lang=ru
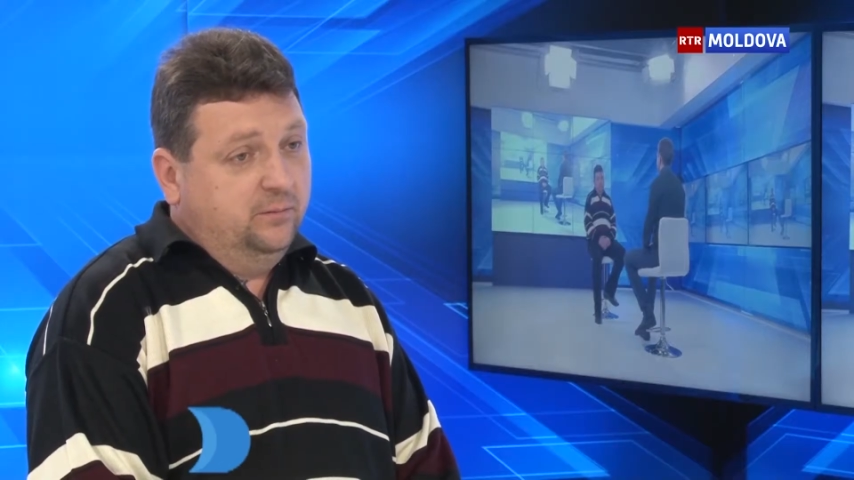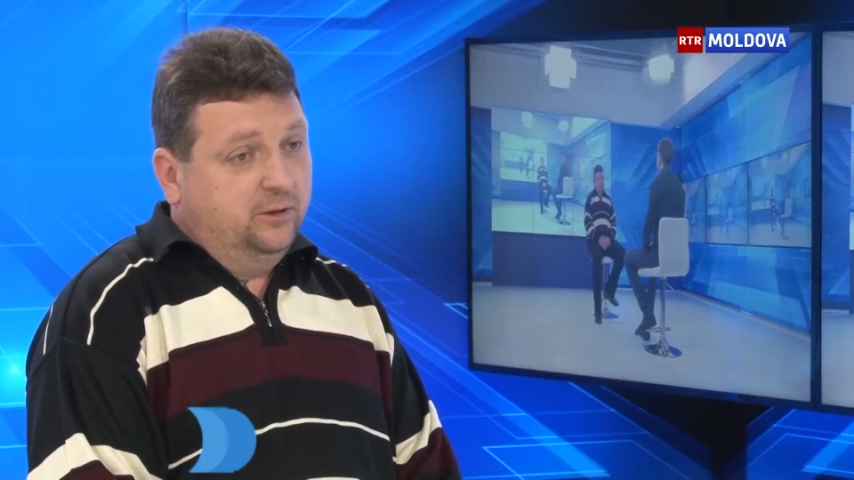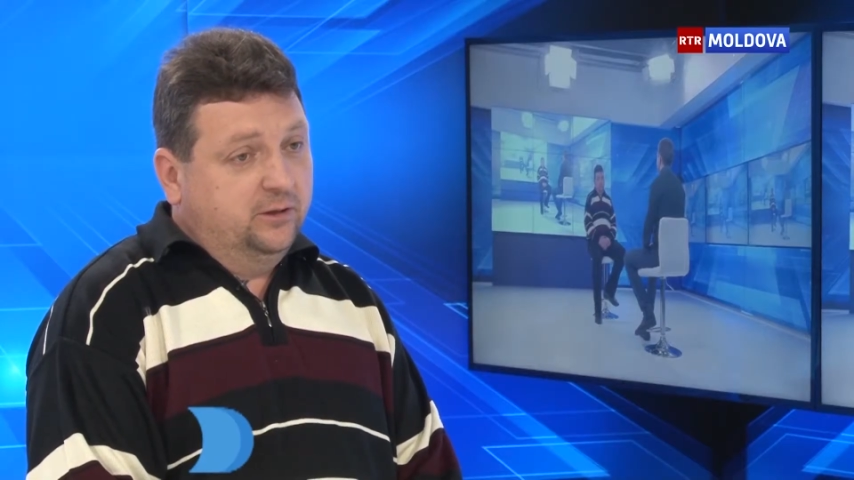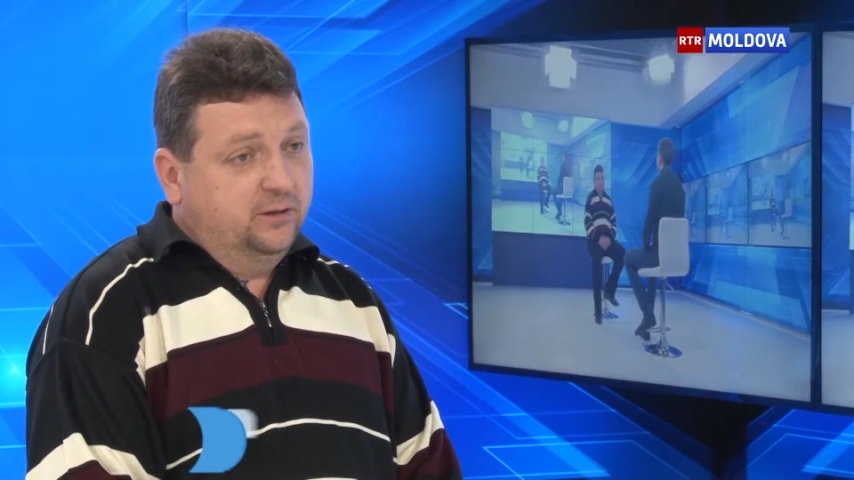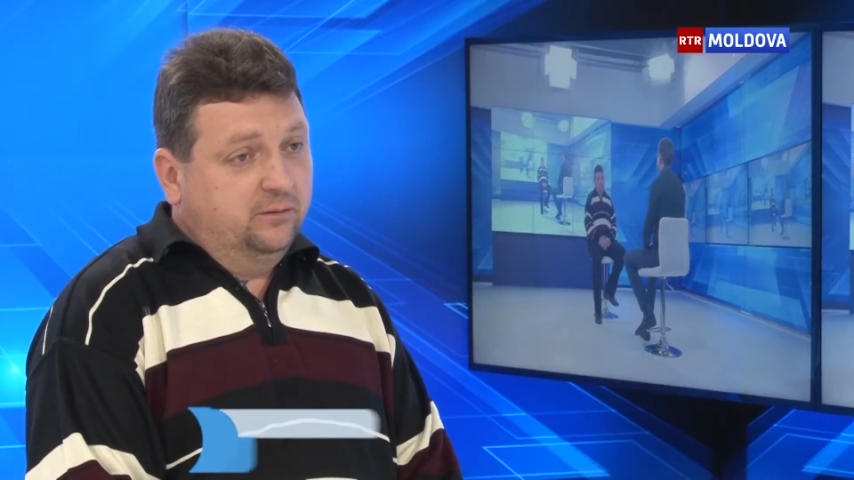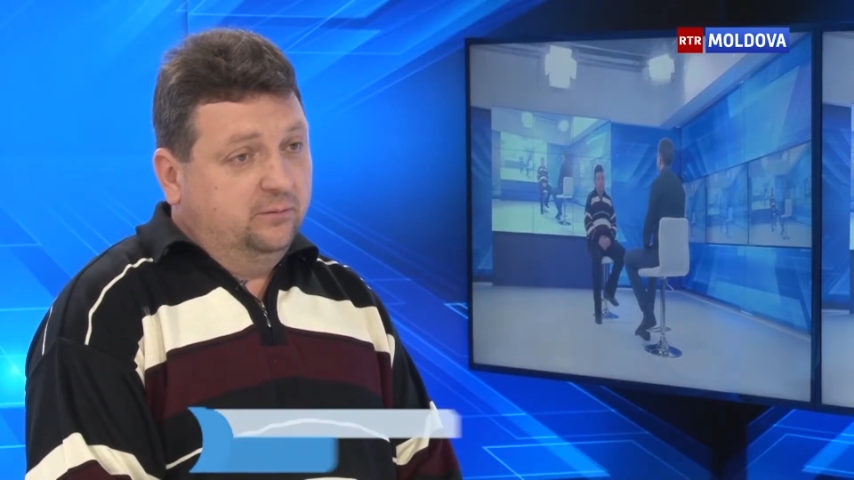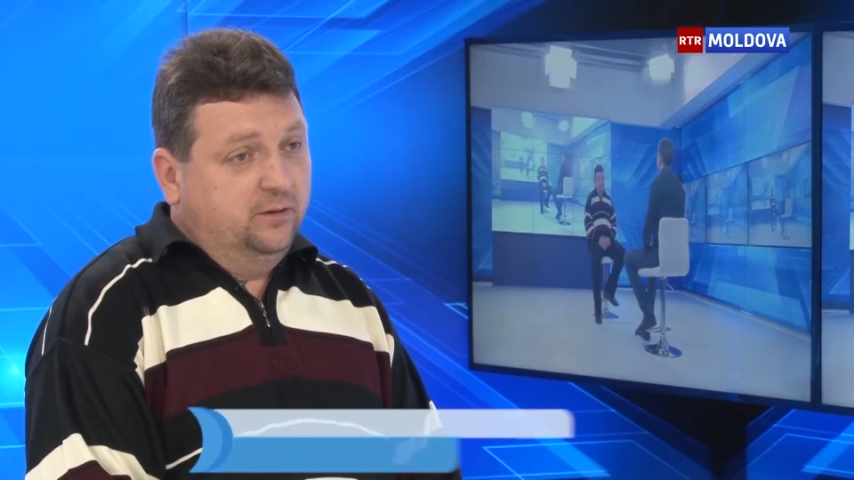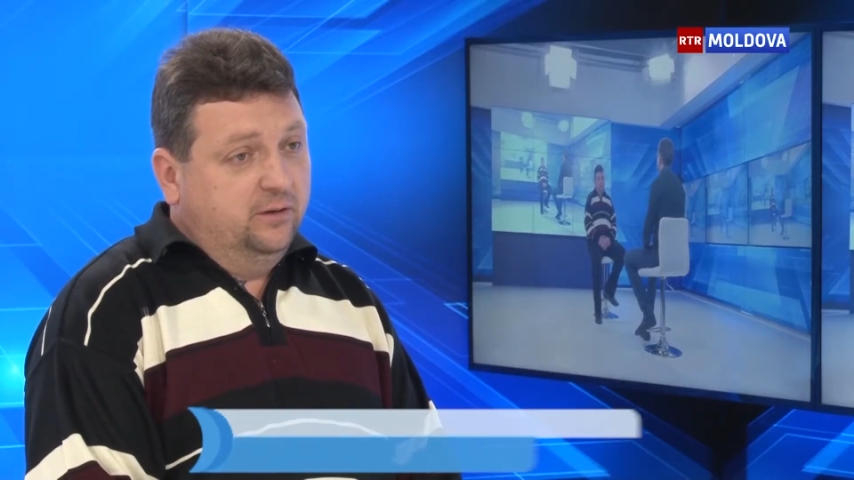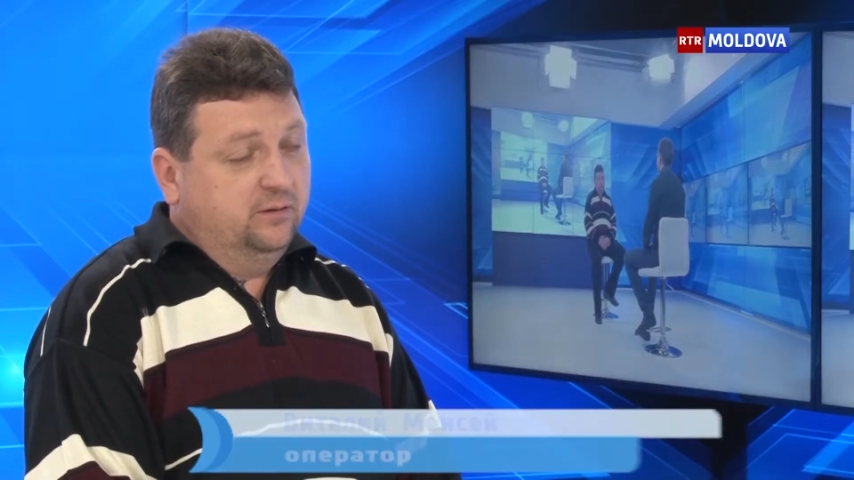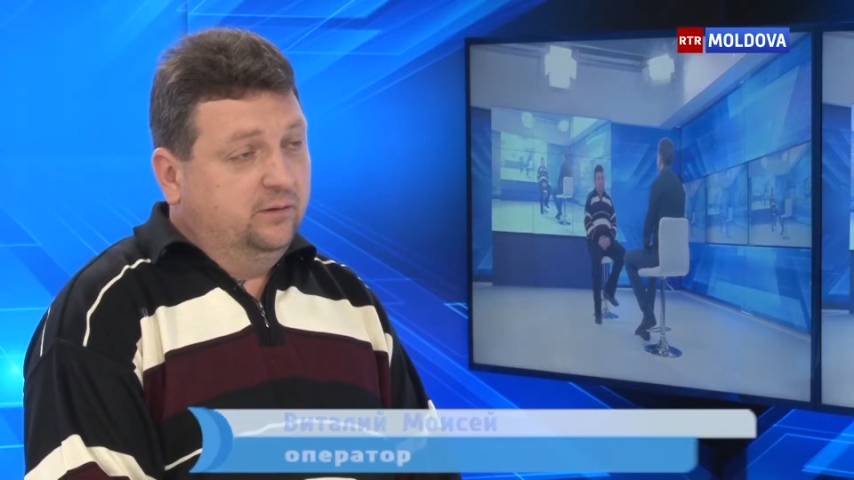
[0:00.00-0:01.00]
мечта в
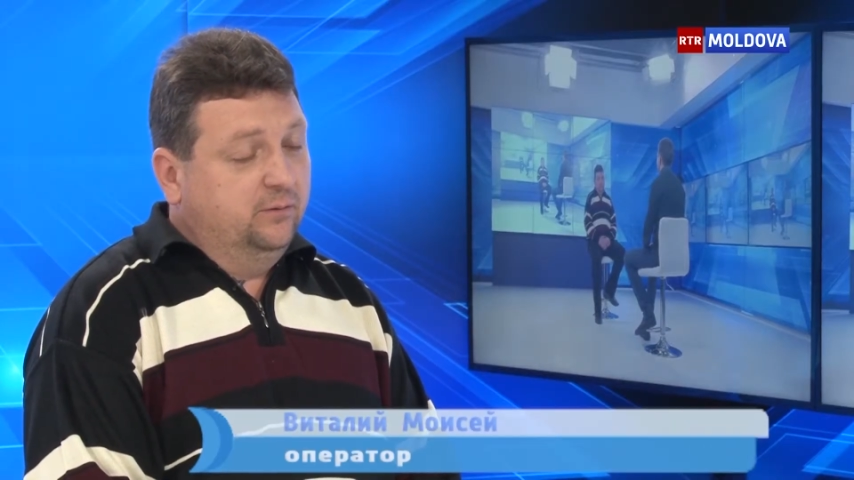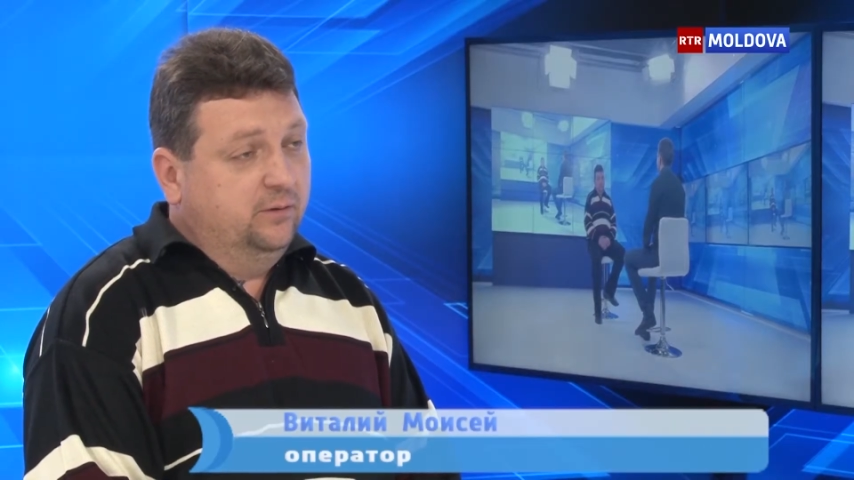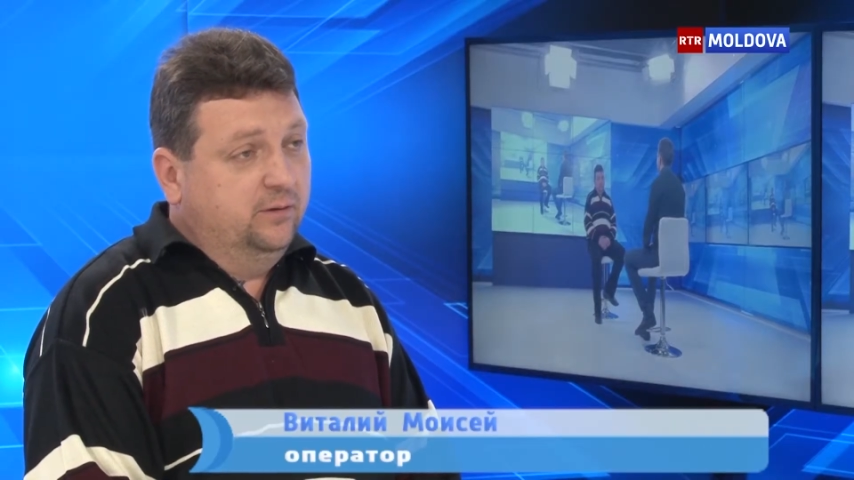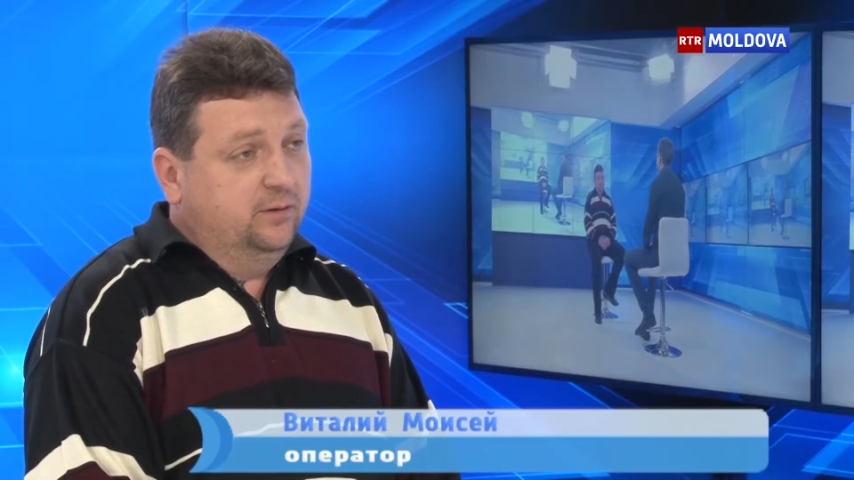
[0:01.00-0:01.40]
детстве.